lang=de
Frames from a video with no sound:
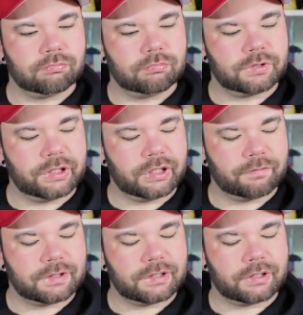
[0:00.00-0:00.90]
sicher,
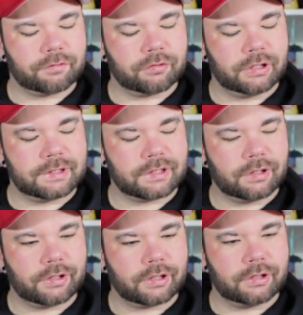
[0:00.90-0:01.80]
was ich davon
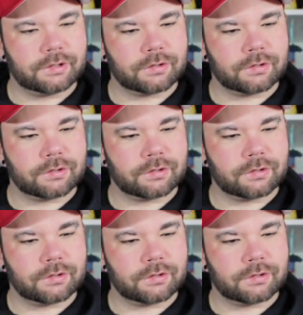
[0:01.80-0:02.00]
letztendlich halten